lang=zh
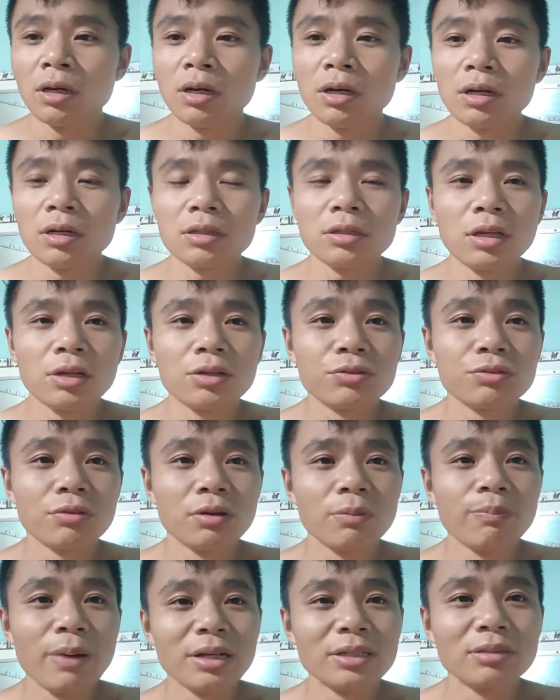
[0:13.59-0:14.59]
嗯，它主
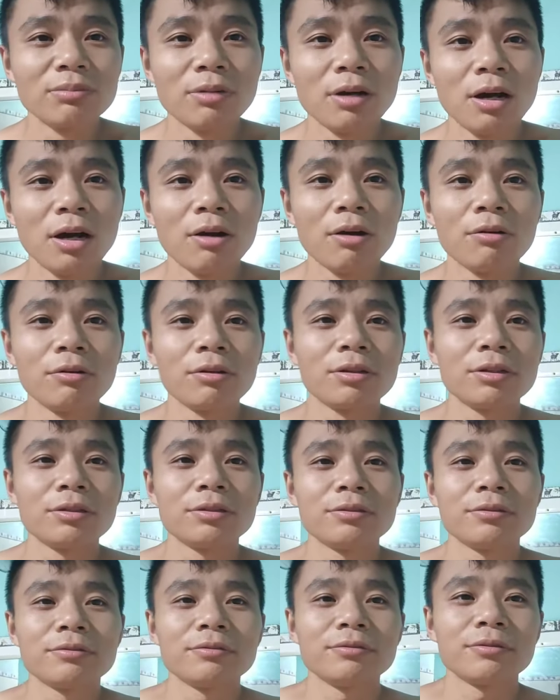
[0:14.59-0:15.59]
要办什么啊？
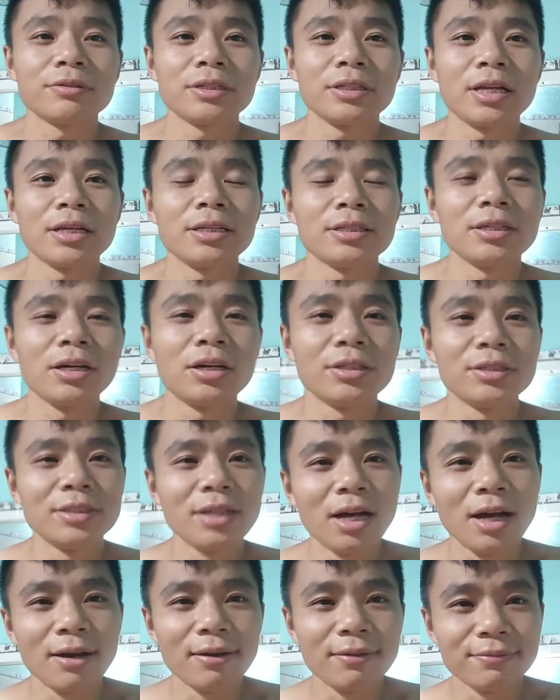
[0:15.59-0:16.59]
我给大家讲一
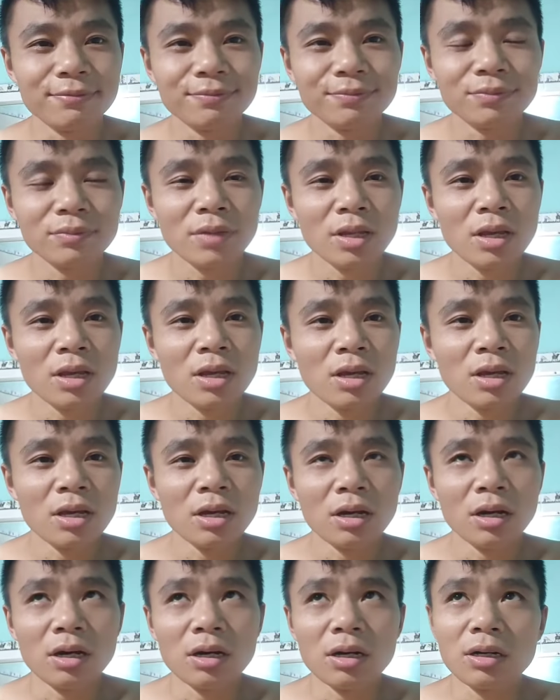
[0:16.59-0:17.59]
下。
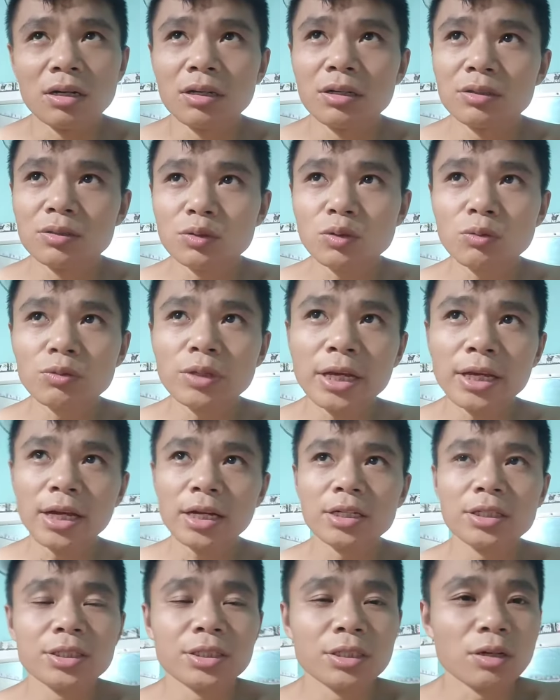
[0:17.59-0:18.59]
呃，东南
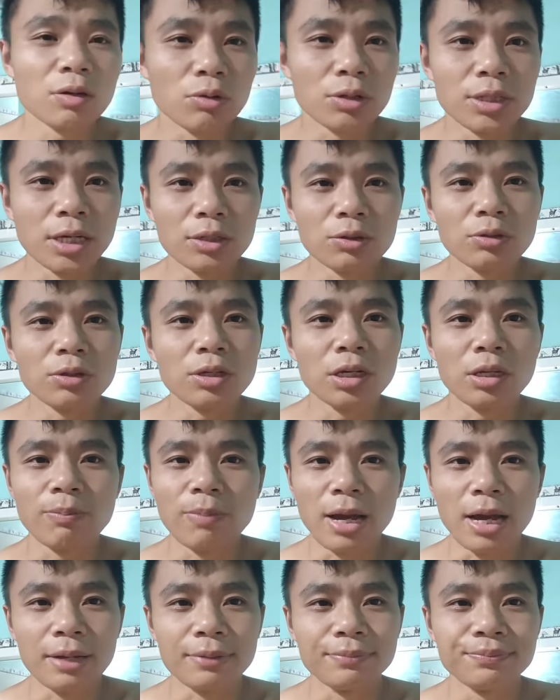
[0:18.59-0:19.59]
亚这几个国家都可以
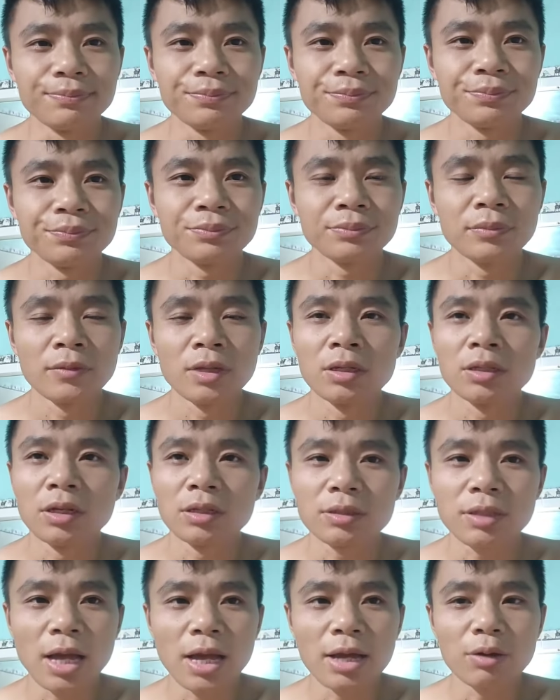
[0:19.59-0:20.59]
办。
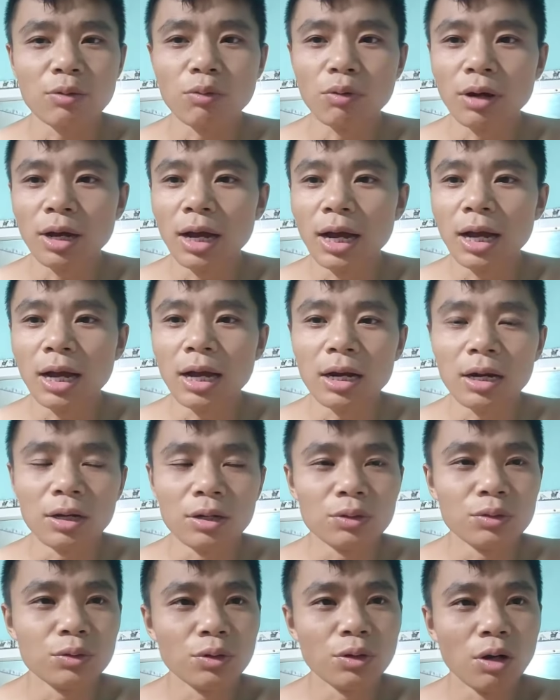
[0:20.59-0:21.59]
那泰国
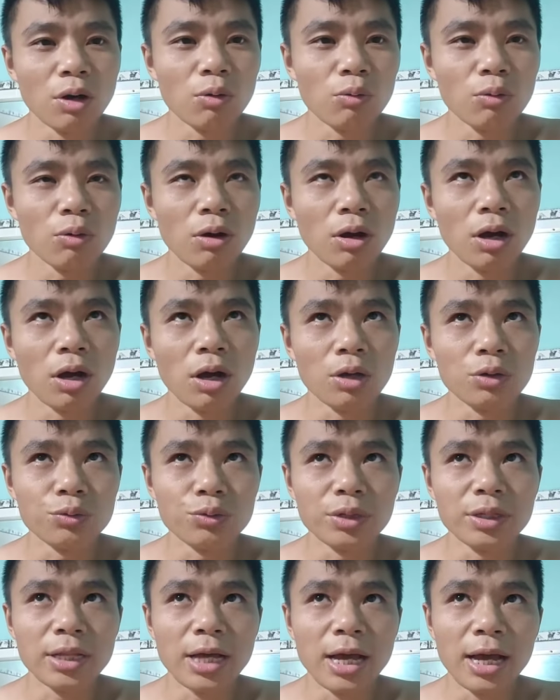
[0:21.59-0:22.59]
啊、老挝、
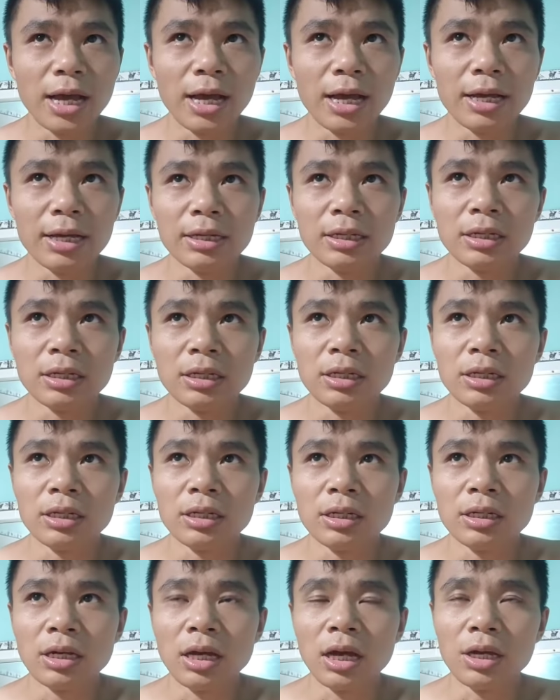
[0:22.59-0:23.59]
越南，
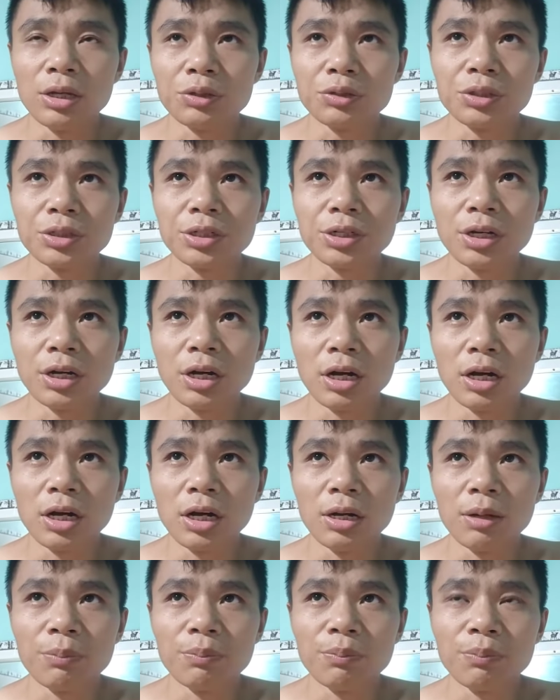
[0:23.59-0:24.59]
还有这
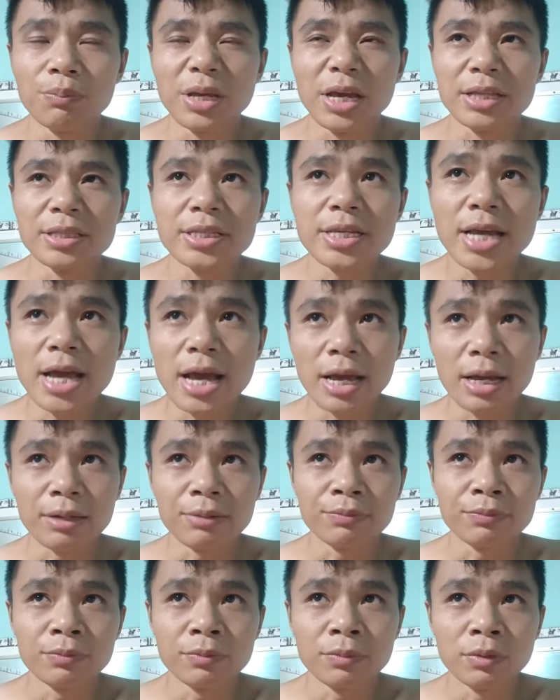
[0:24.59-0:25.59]
个缅甸、
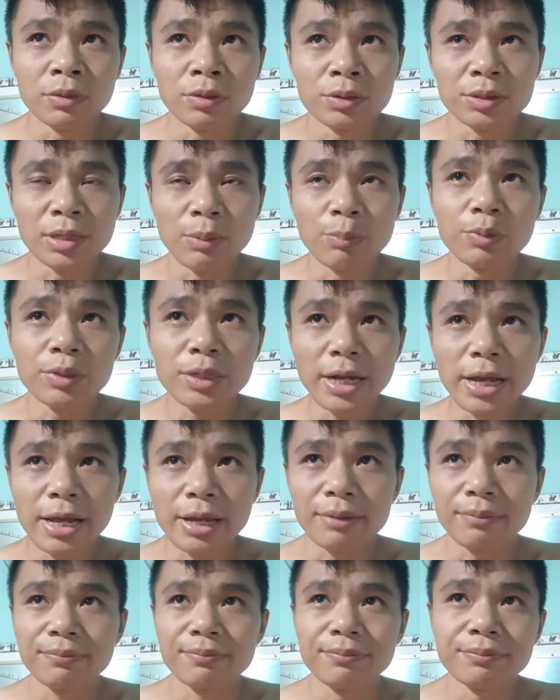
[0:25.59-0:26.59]
柬埔
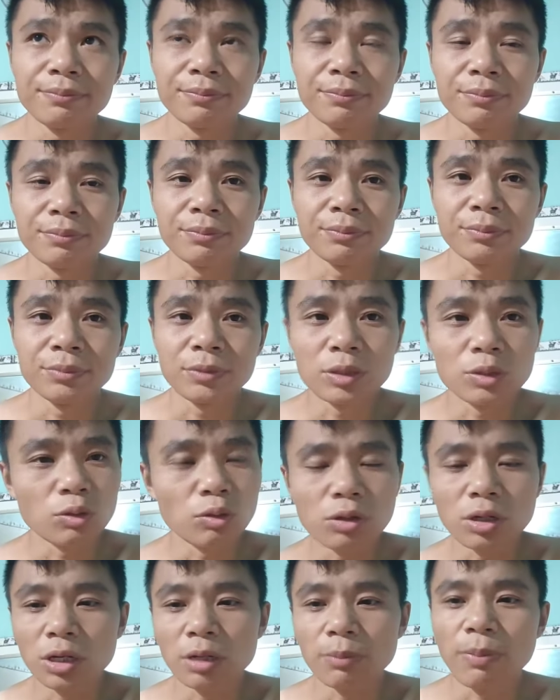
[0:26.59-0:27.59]
寨，这
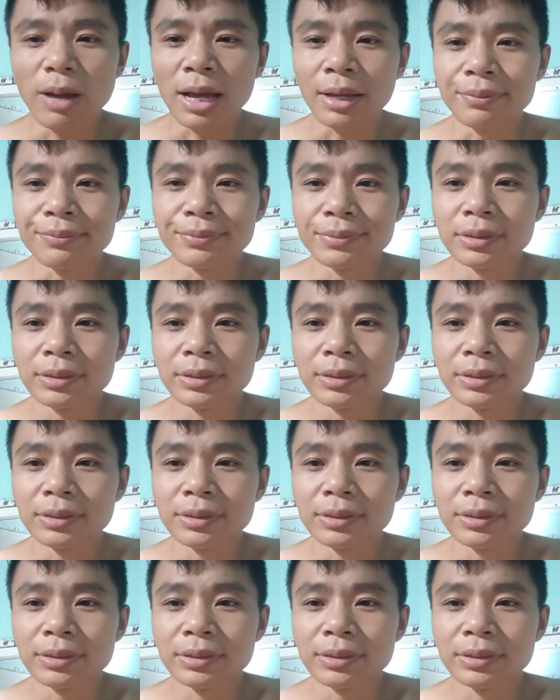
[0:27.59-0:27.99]
都可以办。